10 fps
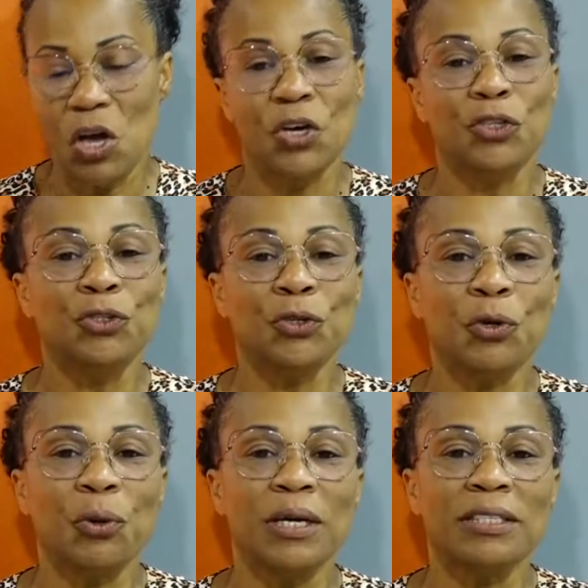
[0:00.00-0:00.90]
2
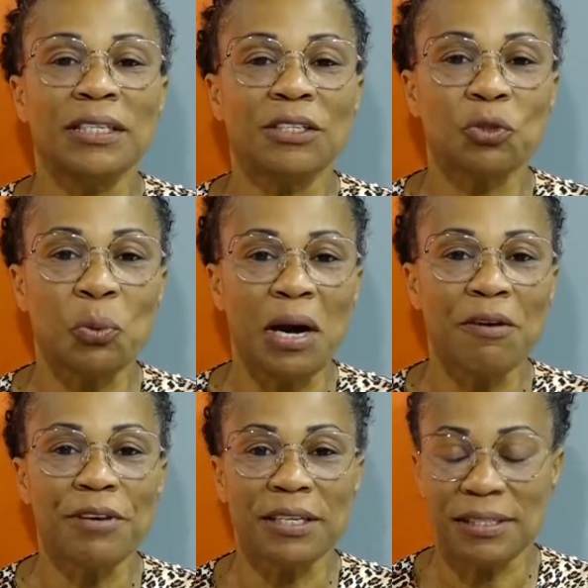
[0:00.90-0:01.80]
Corinthiens 3,
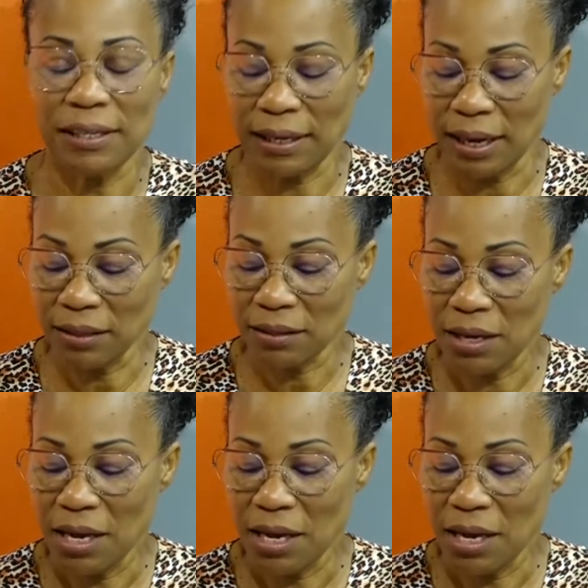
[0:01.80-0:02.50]
verset 4,